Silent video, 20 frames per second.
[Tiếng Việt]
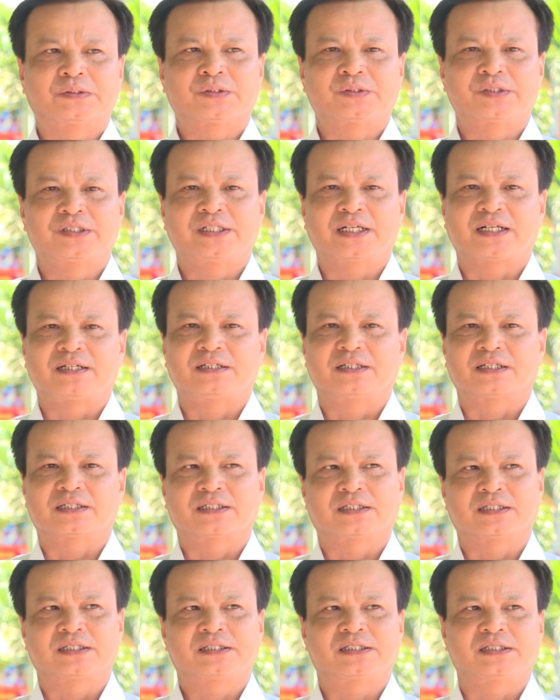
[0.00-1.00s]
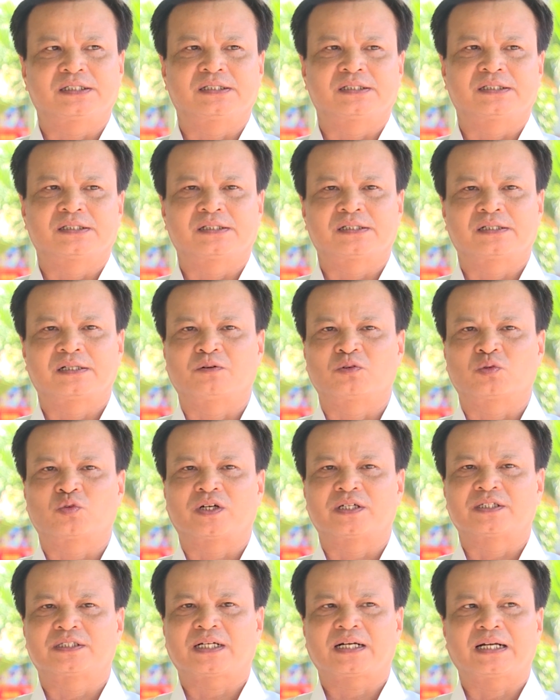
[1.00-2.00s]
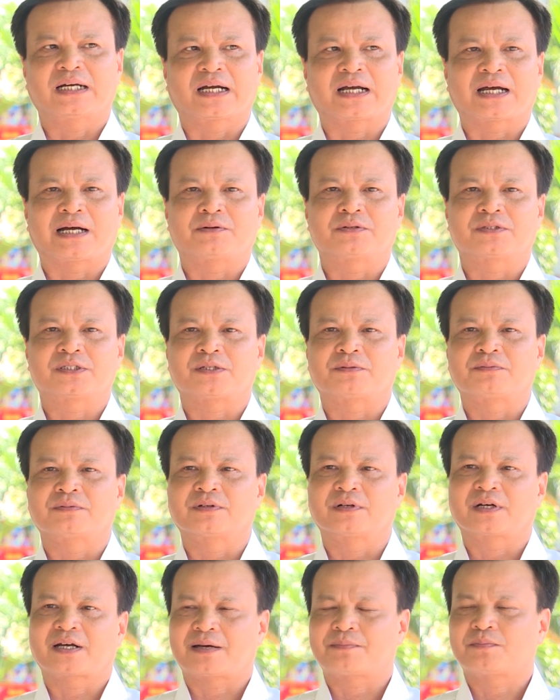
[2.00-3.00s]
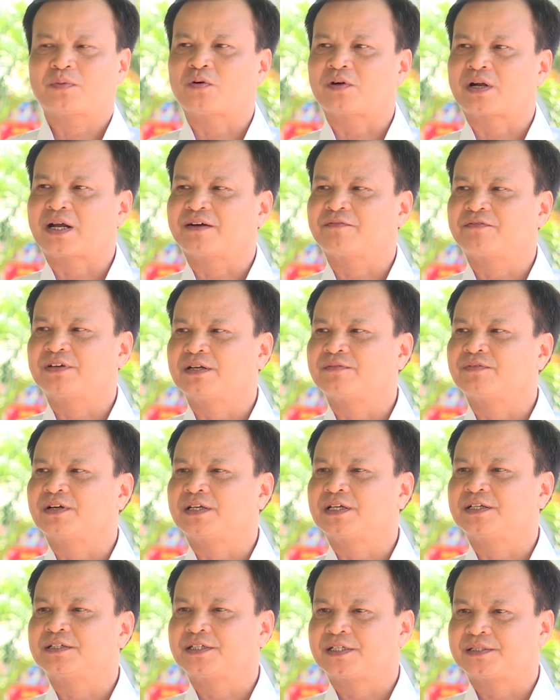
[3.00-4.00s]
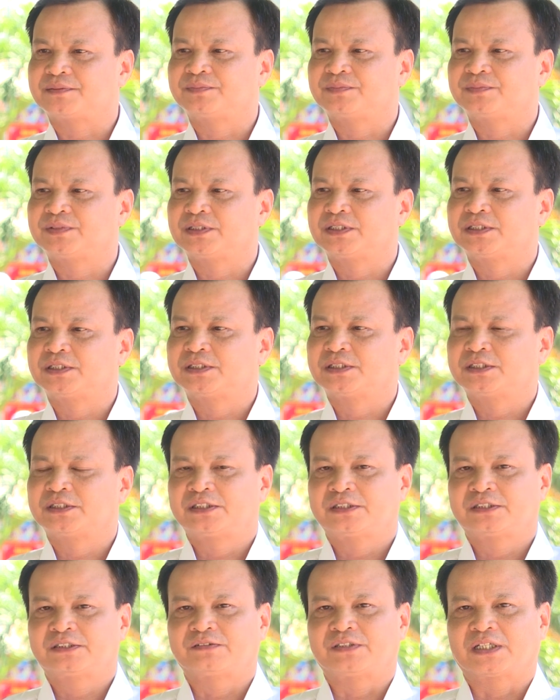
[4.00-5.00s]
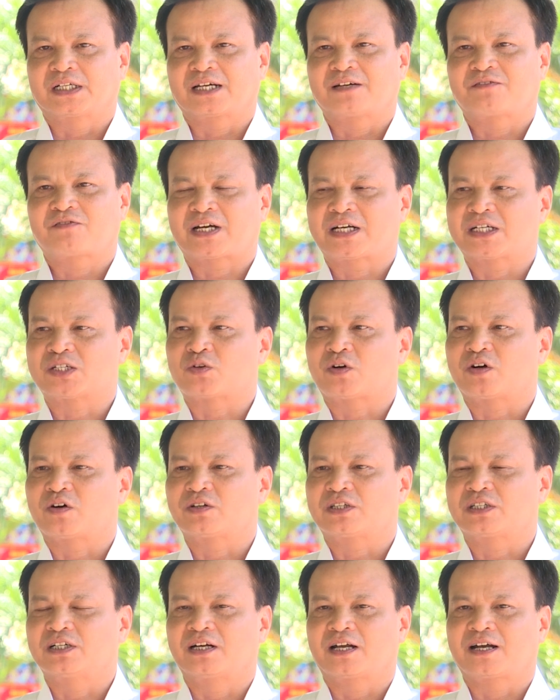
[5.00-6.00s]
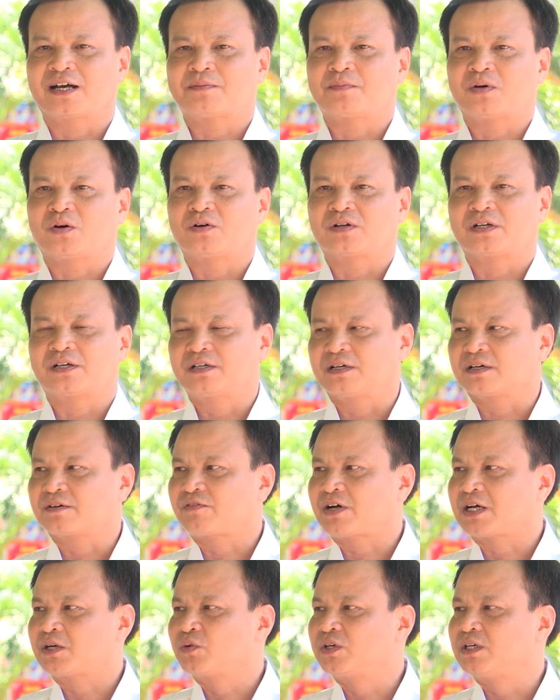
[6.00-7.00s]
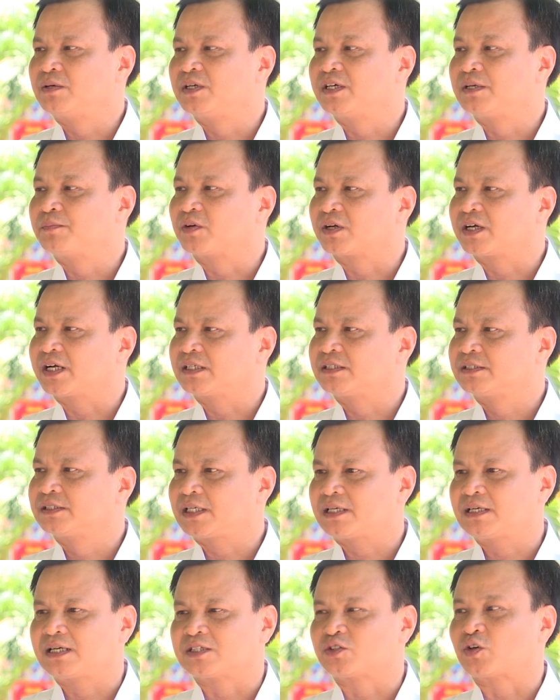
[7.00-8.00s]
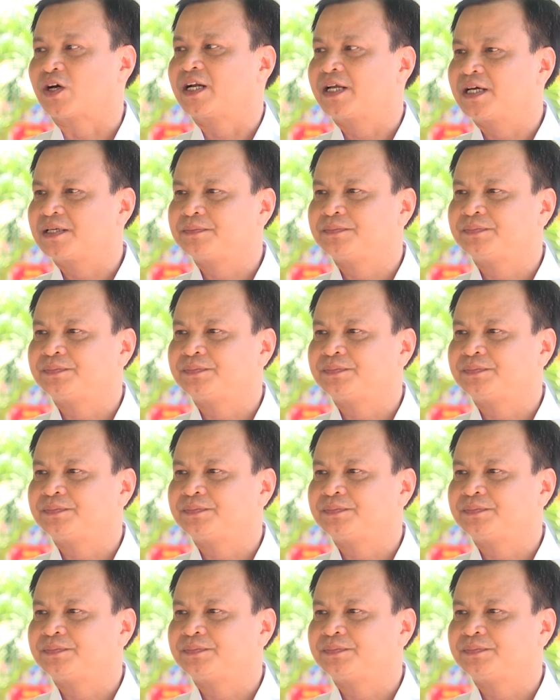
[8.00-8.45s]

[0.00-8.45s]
tôi nhận được cái sự đồng thuận rất là cao trong cán bộ đảng viên và nhân dân. Và cái vai trò của từng cán bộ đã được phát huy lên một cách rất là rõ nét.